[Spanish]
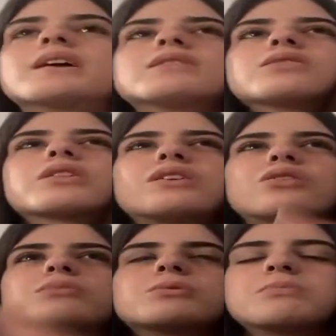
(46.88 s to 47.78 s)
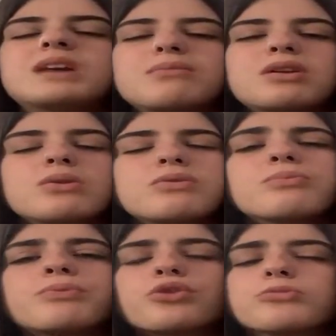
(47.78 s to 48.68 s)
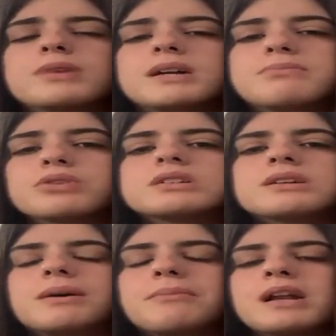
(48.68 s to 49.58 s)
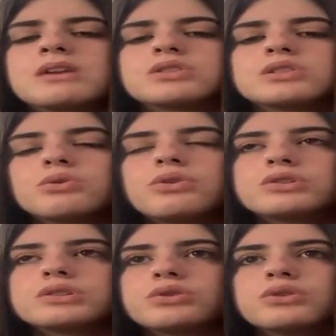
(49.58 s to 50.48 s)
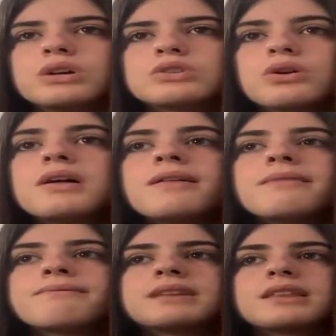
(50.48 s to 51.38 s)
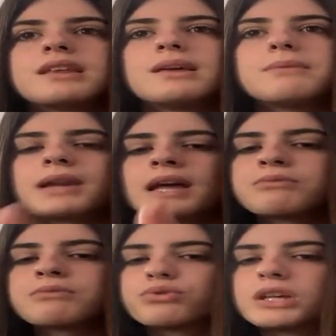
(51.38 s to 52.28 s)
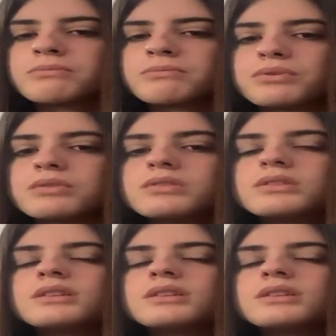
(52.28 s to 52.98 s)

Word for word: Entonces yo como vi a mi novio un poco mal porque estaba mal en los estudios y todo eso, decidí pararme un tiempo.